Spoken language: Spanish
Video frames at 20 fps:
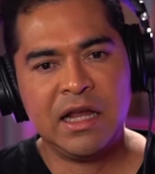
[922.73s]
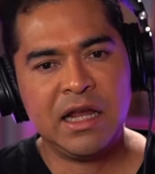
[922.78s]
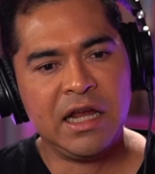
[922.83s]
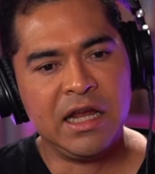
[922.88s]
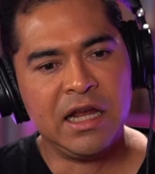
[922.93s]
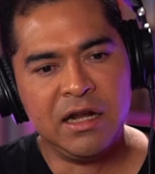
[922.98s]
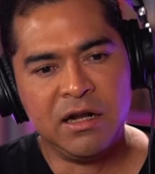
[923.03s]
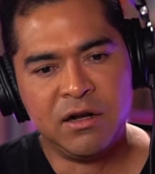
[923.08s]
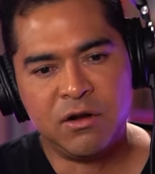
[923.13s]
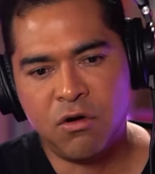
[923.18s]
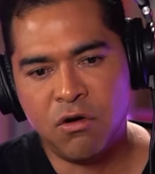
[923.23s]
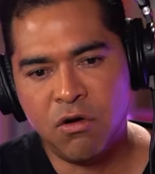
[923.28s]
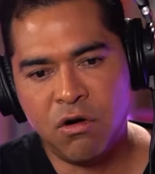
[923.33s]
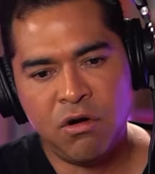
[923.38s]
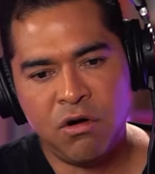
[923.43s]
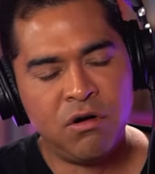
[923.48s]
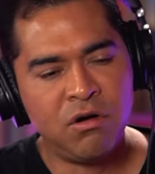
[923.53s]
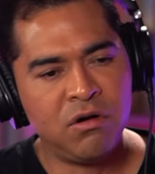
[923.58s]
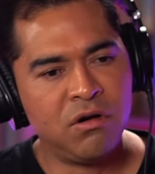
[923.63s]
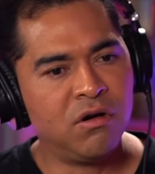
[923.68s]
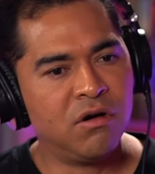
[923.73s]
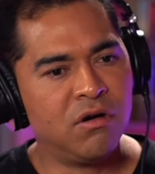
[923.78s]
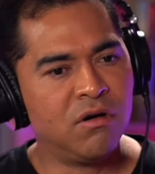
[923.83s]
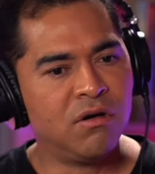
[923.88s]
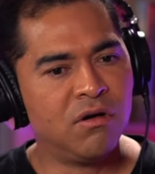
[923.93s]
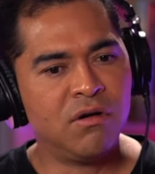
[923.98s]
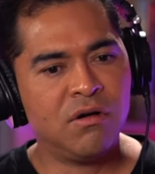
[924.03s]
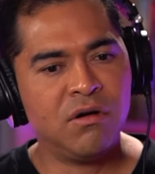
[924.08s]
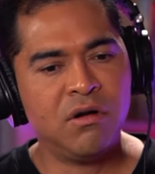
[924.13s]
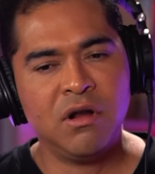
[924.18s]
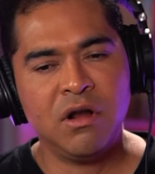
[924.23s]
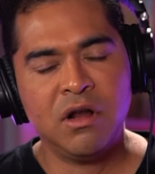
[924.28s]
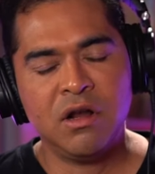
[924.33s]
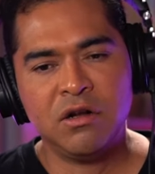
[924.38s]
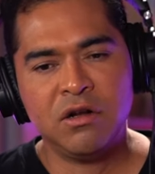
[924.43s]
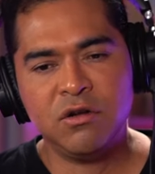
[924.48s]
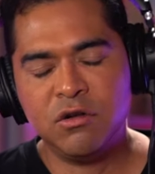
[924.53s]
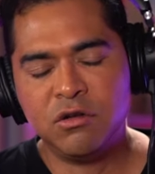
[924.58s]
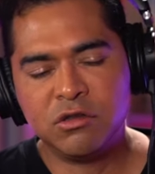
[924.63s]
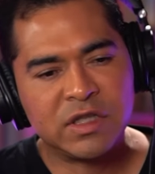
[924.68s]
el Congo,
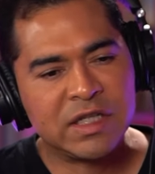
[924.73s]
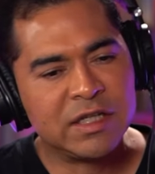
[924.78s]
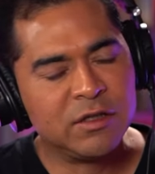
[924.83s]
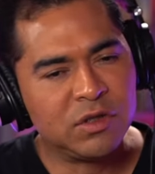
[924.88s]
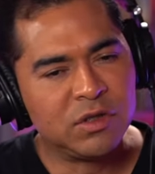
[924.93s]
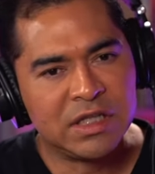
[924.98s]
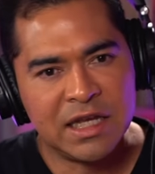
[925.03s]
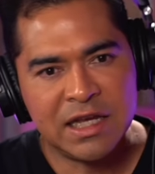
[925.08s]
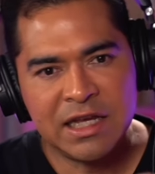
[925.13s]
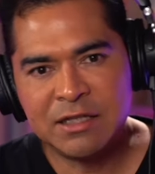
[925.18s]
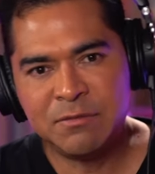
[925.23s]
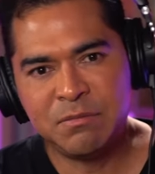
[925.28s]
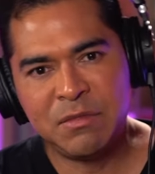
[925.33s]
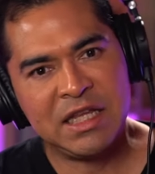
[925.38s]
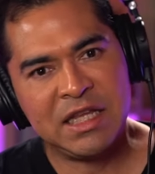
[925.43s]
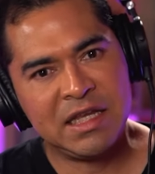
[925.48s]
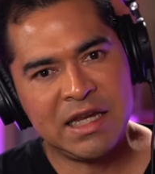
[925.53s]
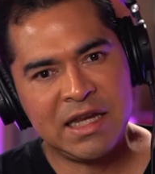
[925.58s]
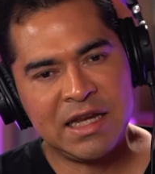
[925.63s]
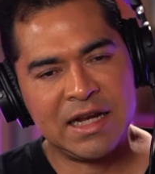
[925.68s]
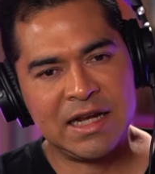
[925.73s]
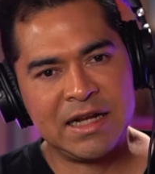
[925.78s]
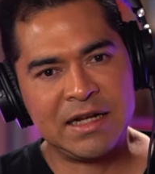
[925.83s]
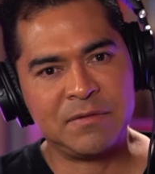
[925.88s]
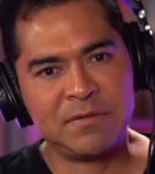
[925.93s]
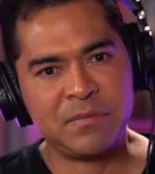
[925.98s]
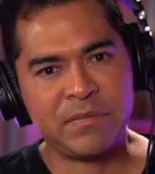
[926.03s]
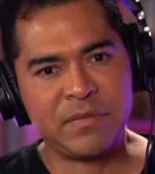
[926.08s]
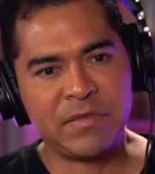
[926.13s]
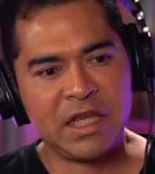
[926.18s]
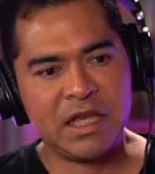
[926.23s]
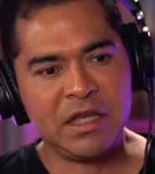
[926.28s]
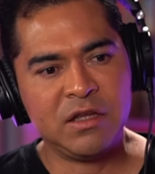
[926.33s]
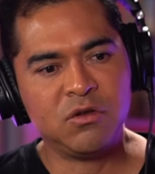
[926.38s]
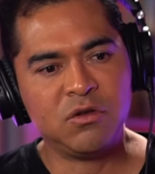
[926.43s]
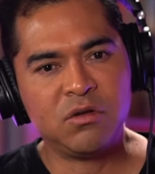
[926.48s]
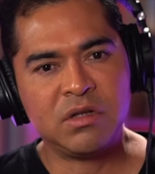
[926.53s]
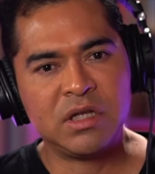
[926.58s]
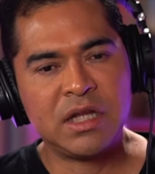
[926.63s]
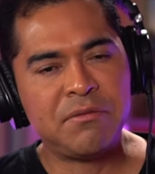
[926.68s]
los que ustedes me digan, en
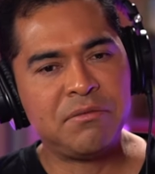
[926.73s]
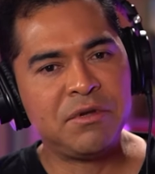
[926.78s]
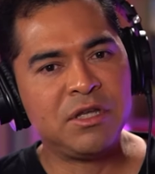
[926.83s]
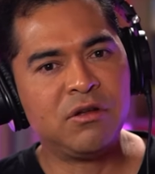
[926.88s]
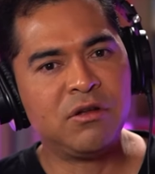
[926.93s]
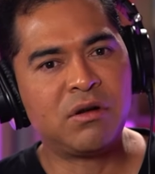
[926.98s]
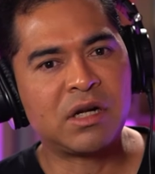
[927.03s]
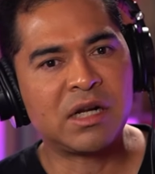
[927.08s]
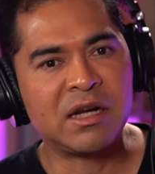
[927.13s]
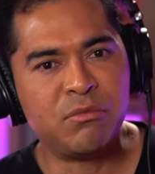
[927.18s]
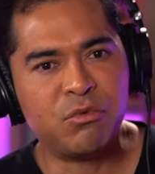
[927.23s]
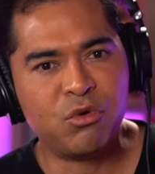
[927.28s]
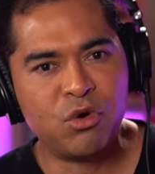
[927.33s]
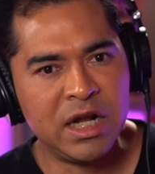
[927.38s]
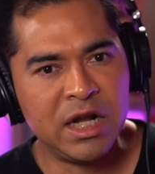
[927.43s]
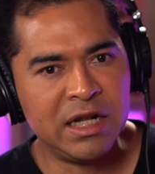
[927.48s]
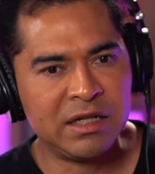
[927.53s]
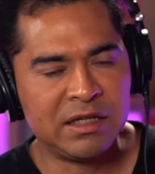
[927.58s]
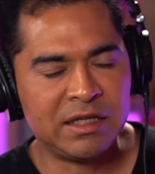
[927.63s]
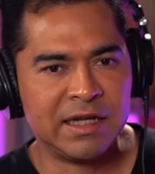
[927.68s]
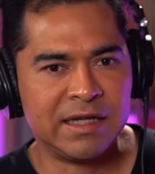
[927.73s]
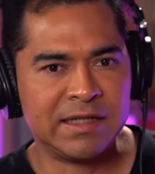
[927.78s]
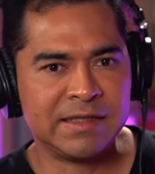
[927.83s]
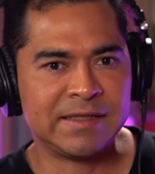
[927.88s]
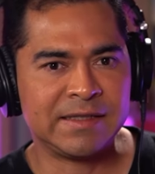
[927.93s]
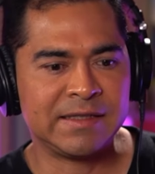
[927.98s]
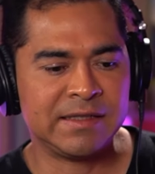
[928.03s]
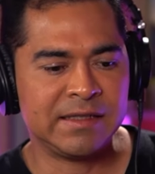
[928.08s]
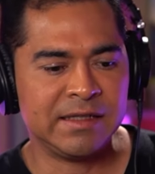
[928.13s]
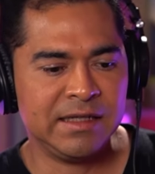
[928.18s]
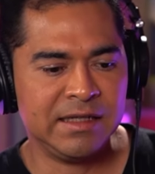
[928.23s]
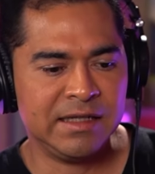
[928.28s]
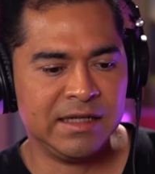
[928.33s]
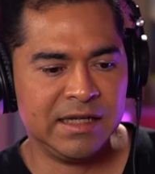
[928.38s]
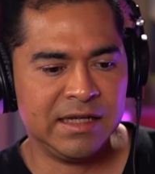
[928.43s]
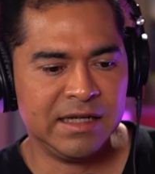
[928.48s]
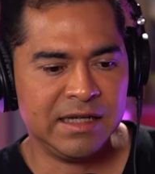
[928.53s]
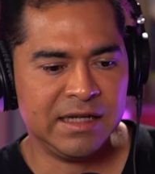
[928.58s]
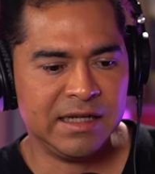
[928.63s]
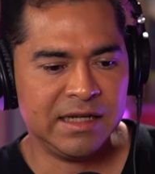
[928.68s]
donde ha habido revueltas
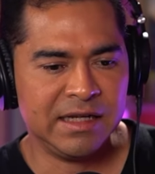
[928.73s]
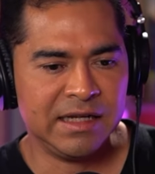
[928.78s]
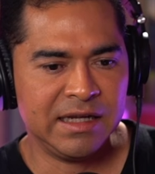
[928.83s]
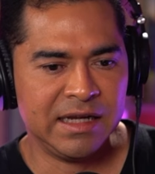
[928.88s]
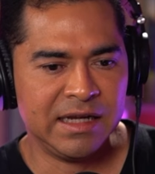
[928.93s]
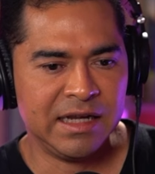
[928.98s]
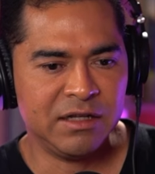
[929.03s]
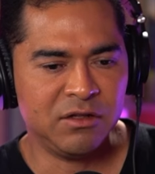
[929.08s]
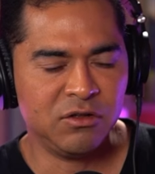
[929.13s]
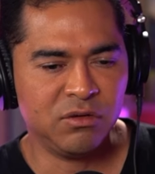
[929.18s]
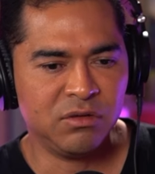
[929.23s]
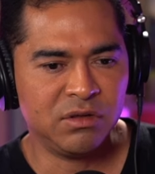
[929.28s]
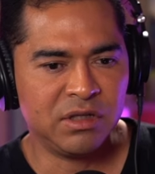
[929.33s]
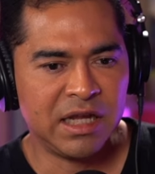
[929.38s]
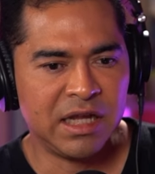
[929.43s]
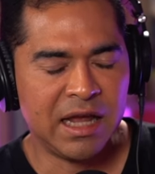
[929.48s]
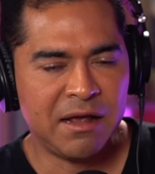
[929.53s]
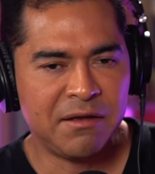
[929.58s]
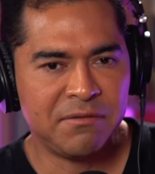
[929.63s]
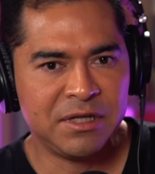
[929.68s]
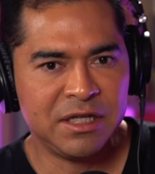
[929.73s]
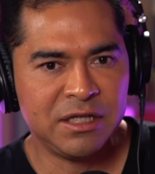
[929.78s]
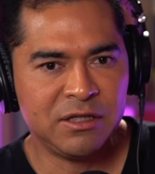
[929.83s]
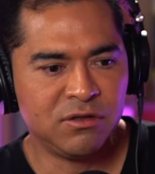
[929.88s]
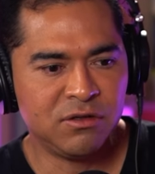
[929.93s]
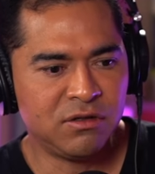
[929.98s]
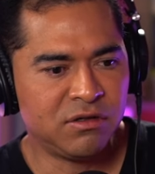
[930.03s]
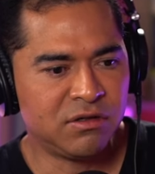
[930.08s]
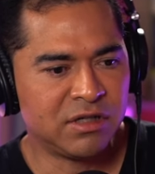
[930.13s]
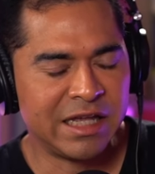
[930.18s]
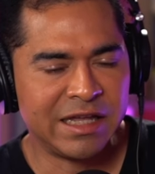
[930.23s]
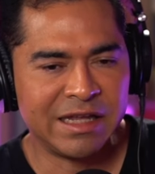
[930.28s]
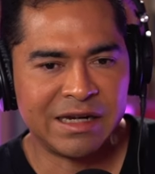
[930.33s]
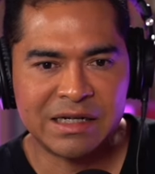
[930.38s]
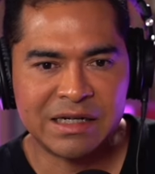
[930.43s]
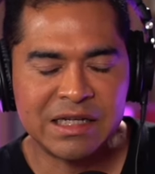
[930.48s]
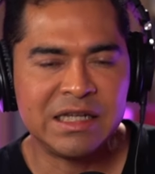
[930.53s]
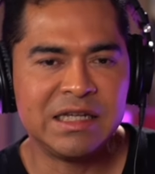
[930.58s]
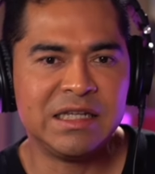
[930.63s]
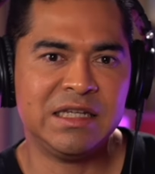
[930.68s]
eh, en donde ha habido
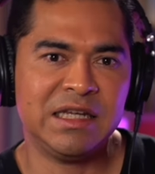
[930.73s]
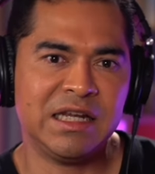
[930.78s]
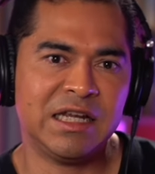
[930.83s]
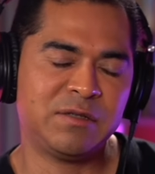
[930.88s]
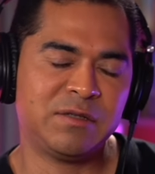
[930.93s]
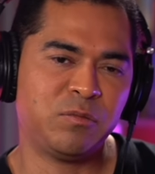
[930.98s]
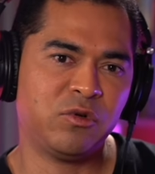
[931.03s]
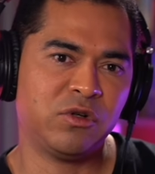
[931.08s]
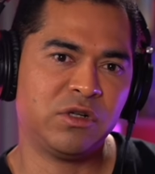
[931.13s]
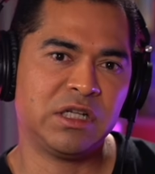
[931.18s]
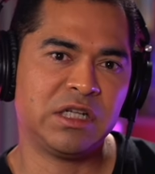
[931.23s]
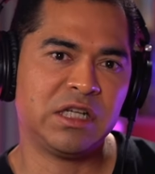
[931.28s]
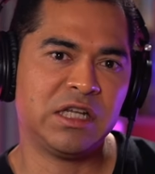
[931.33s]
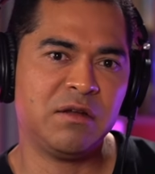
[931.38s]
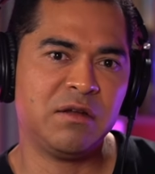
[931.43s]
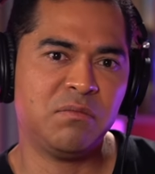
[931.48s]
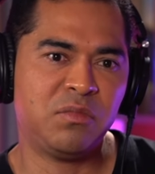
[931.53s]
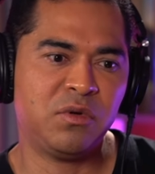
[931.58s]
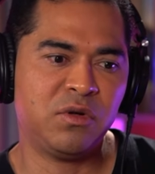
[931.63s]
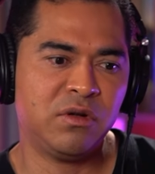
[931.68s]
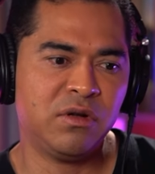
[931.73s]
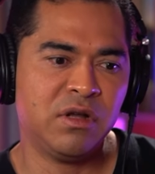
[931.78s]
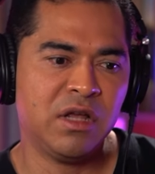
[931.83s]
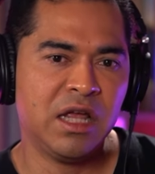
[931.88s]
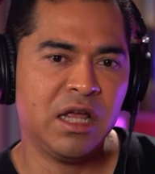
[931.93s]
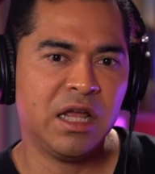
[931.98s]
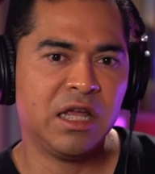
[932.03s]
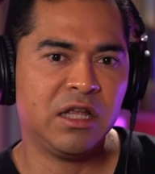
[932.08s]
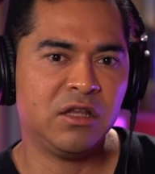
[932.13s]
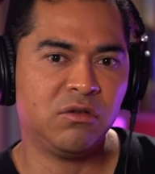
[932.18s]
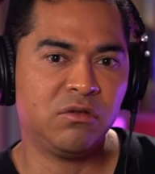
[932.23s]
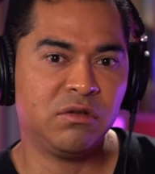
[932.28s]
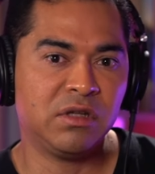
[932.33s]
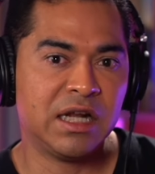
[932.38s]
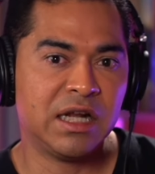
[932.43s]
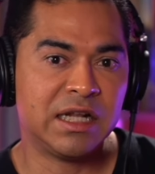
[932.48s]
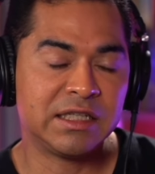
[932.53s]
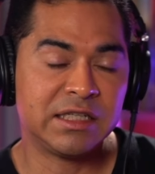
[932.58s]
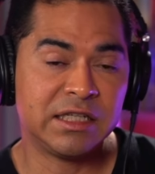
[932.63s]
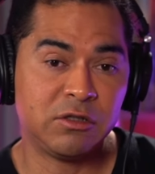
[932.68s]
guerrillas, por ejemplo, en donde
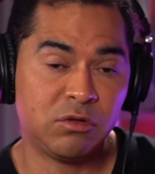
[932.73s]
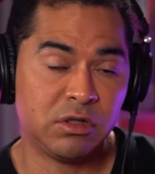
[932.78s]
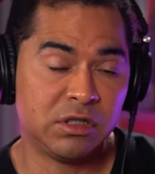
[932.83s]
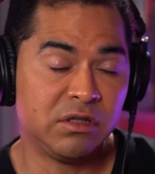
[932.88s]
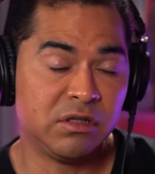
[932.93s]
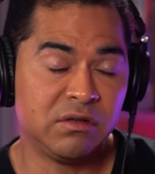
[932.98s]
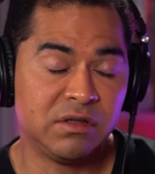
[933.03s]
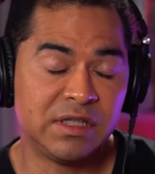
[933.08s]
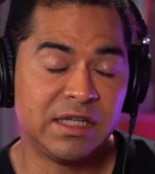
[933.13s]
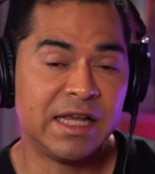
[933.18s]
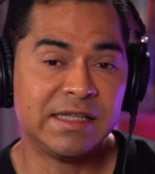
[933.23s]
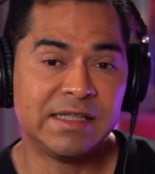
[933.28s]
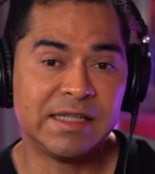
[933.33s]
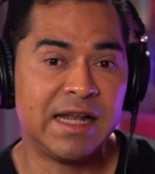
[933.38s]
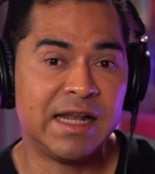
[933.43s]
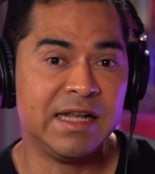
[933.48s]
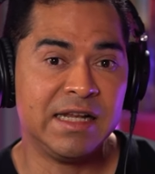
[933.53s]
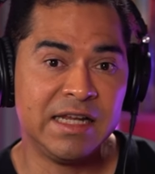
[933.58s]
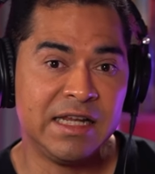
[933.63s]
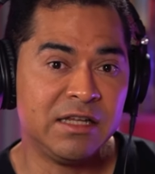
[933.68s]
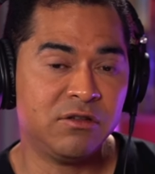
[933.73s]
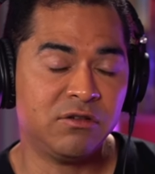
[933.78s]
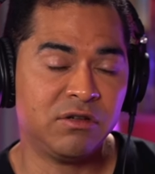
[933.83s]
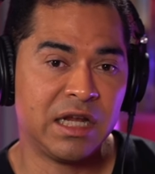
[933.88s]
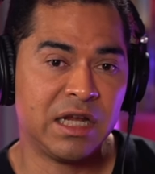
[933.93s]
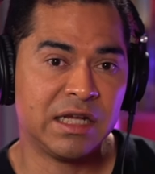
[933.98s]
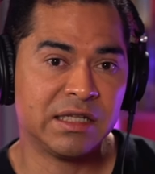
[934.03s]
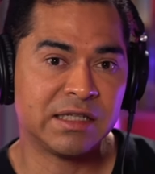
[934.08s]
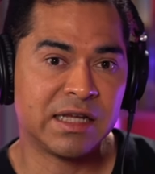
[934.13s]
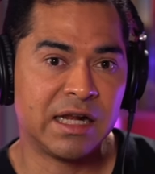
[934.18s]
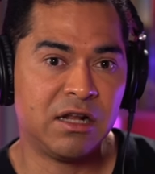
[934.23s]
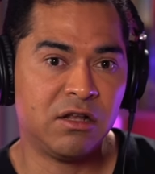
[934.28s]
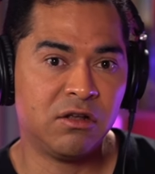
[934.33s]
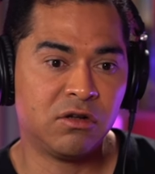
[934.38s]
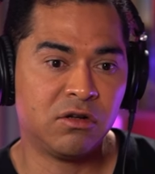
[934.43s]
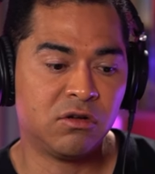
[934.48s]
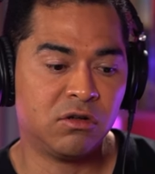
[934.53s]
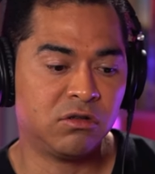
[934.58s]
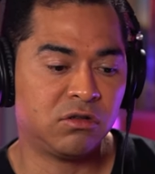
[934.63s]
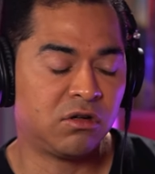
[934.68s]
la situación se ha salido y ha escalado de
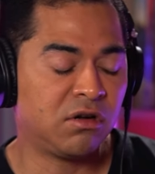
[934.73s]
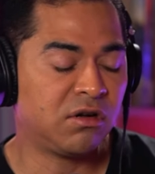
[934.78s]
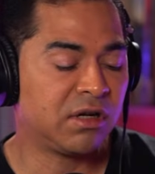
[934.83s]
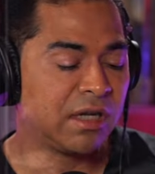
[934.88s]
control,